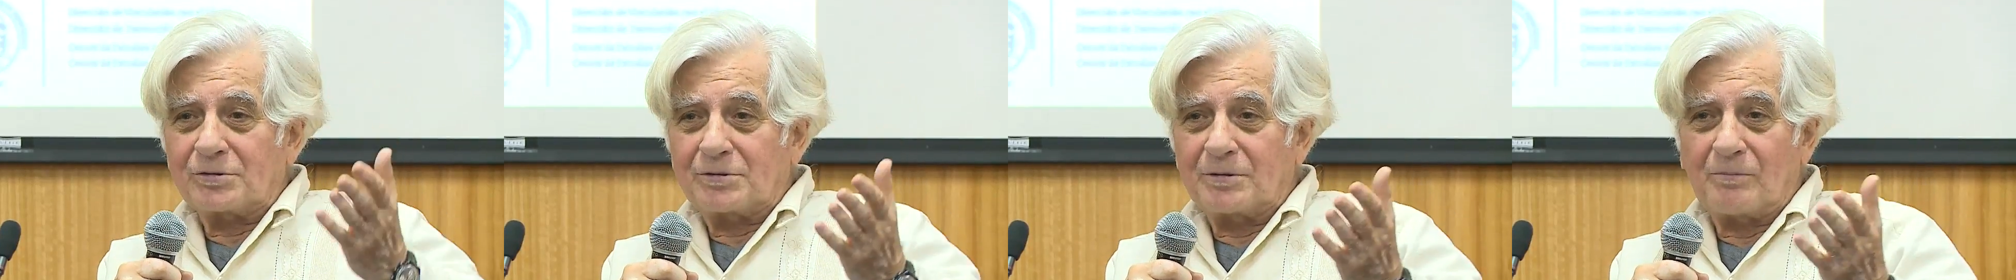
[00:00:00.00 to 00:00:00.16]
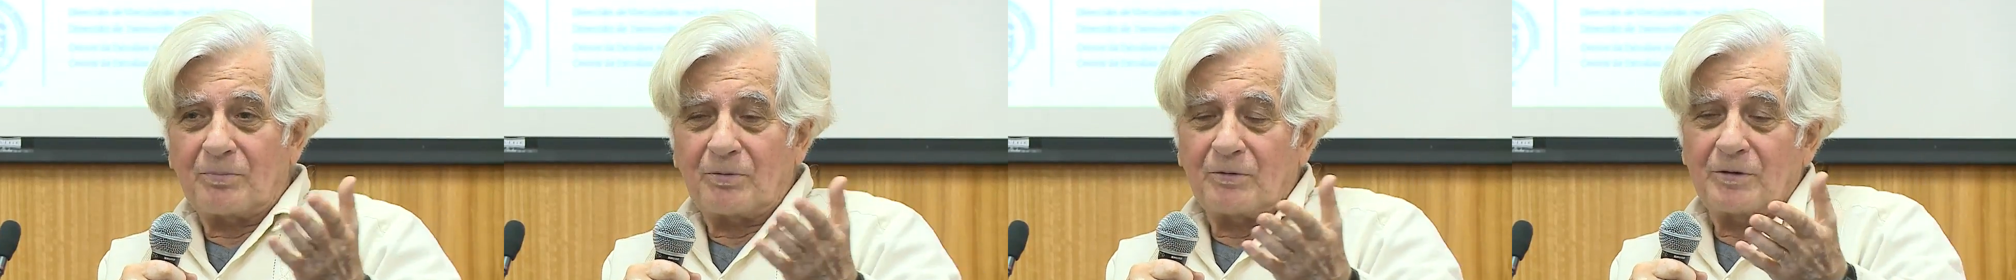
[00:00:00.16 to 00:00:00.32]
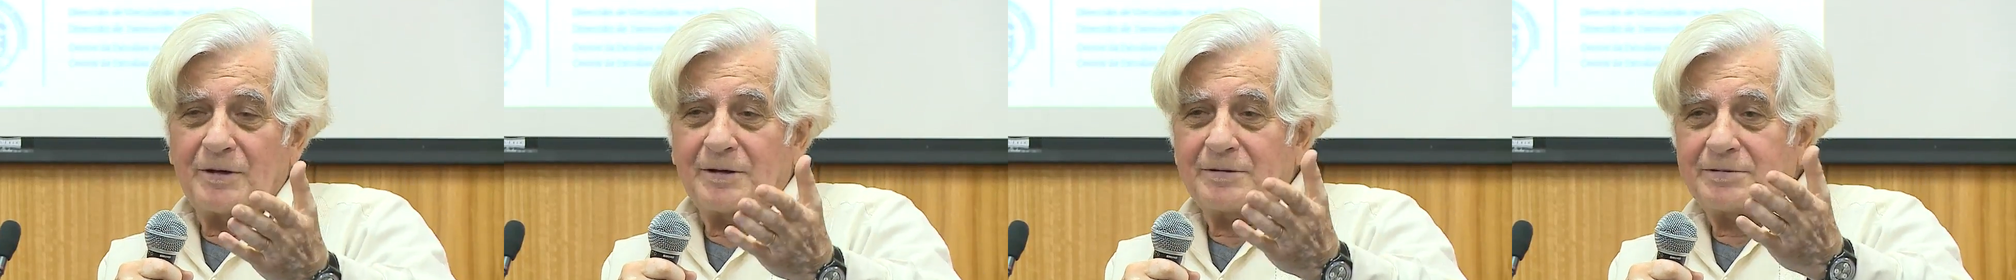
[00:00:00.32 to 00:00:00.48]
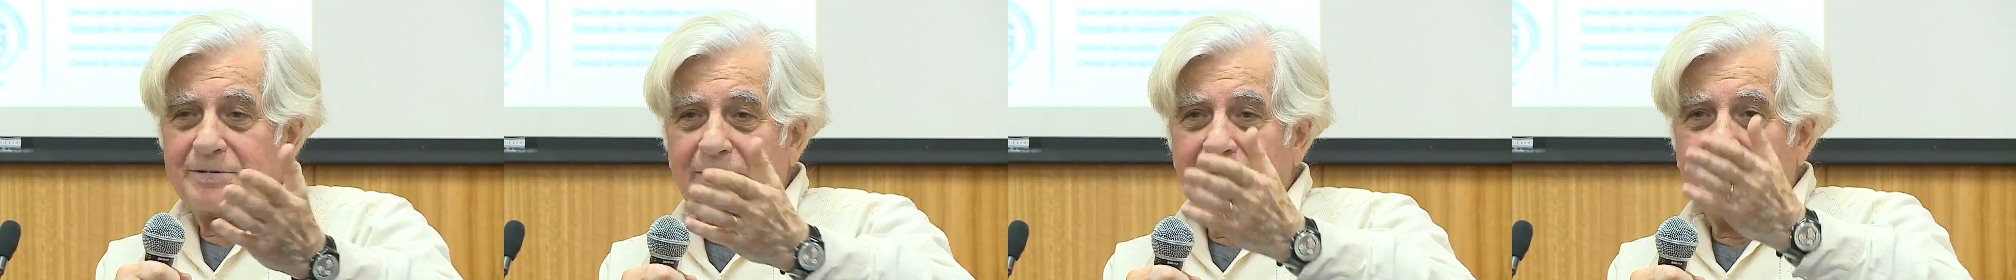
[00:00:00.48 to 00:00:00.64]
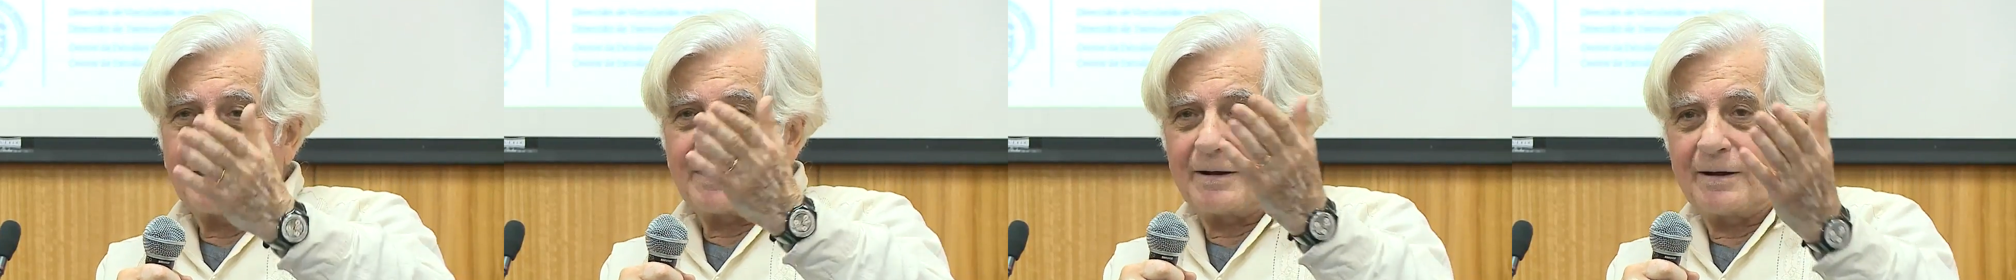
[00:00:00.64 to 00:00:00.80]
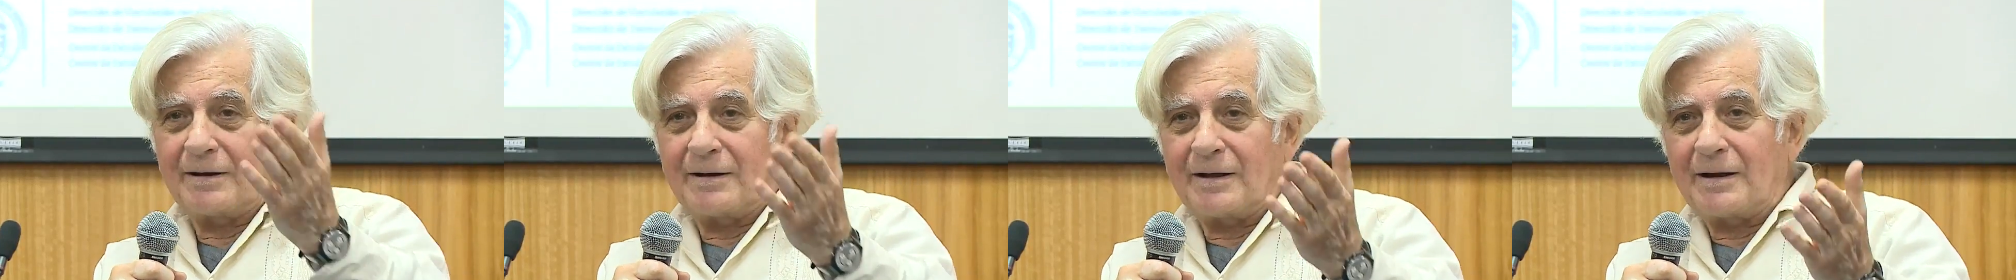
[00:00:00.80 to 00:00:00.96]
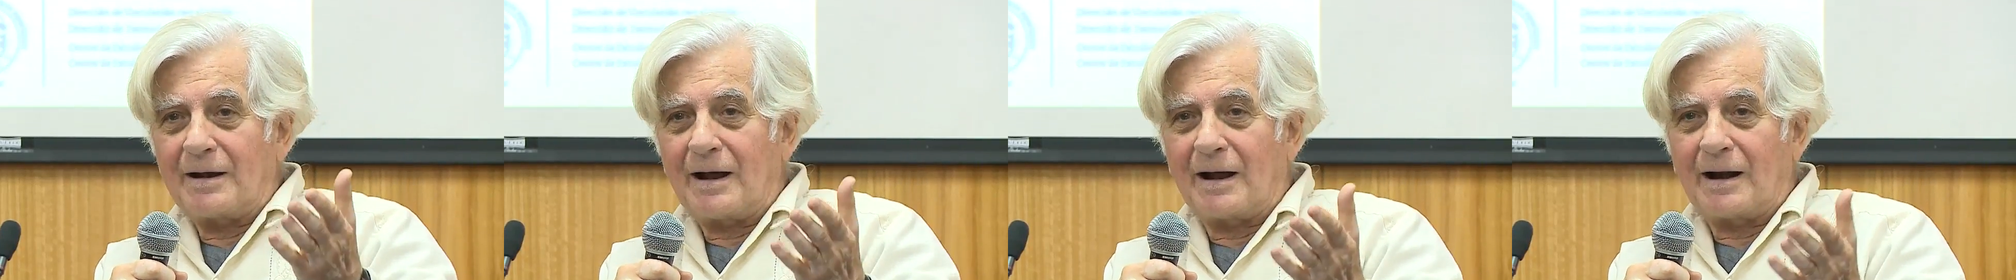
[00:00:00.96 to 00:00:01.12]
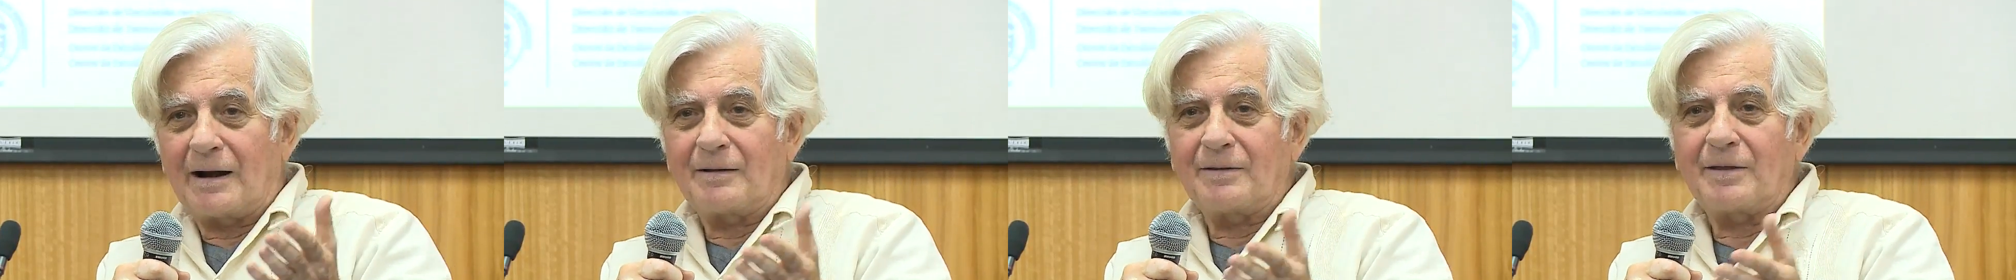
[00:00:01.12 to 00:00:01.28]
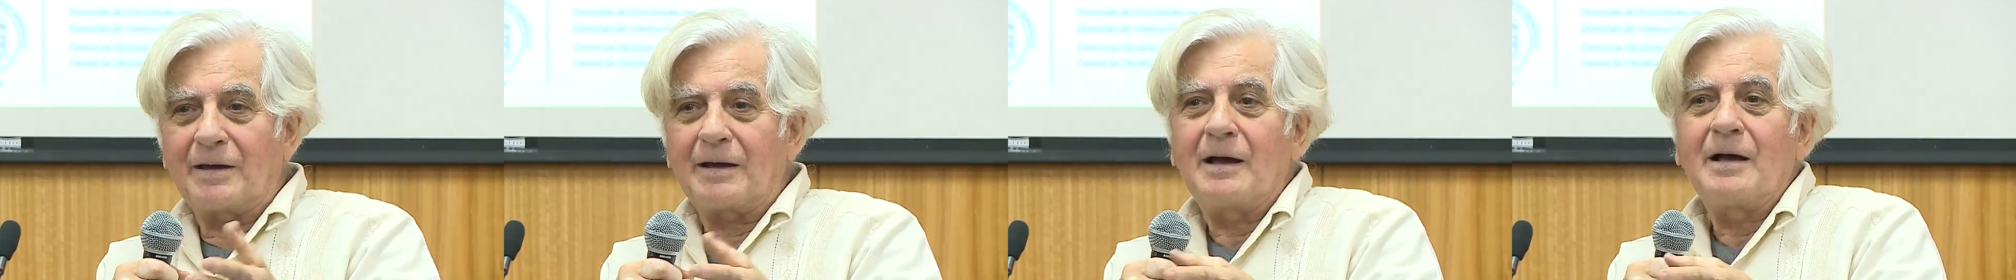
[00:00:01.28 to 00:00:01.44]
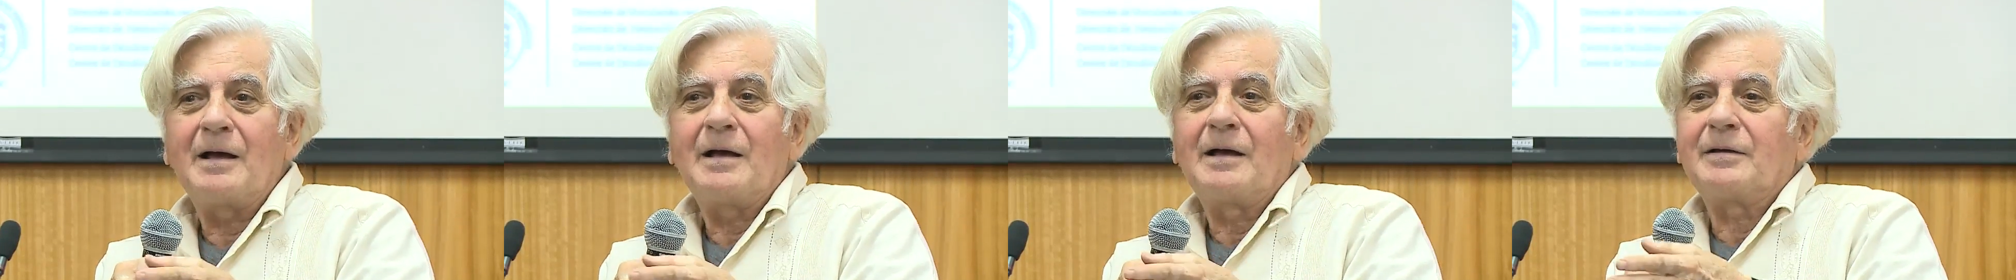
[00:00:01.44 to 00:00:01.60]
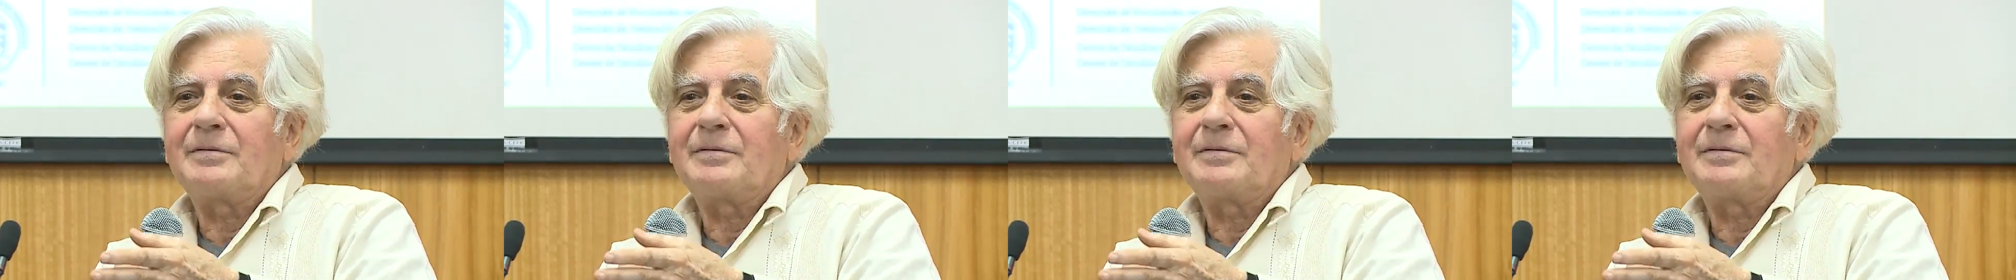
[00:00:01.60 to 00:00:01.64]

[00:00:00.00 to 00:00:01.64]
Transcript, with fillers: se puede decir en general, de,